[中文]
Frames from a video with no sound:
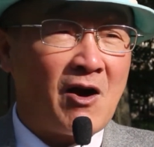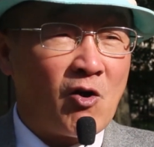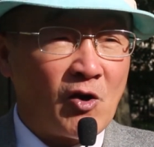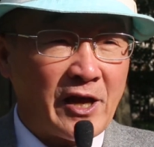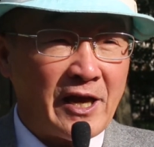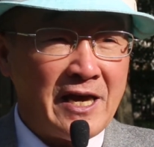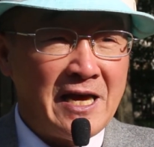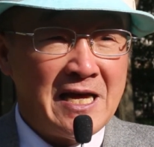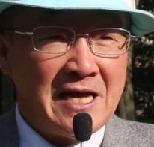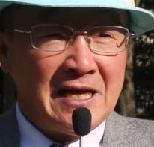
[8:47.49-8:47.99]

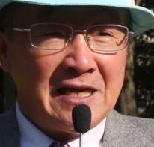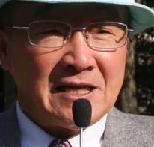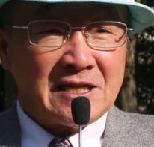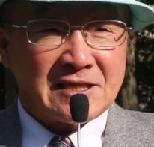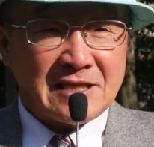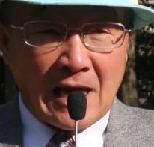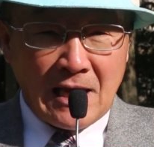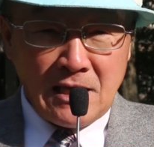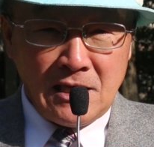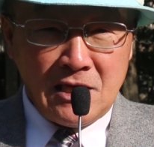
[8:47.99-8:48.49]

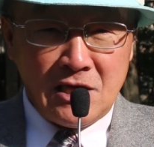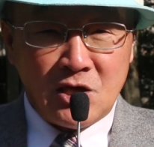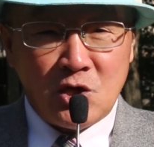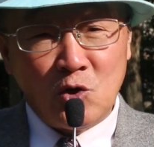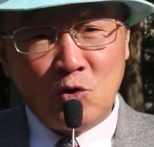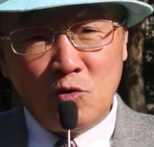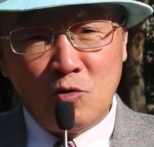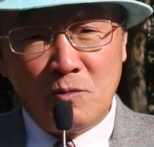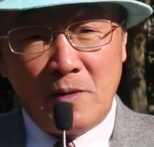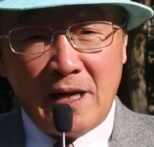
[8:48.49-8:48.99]
OK，Thank
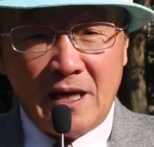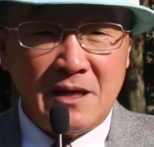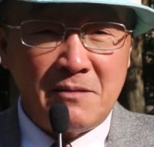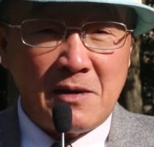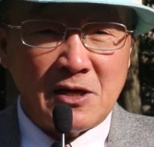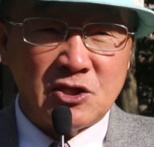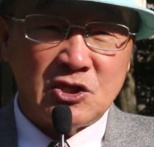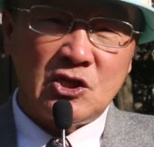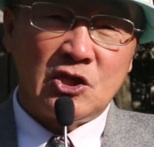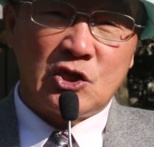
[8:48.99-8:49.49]
you very much，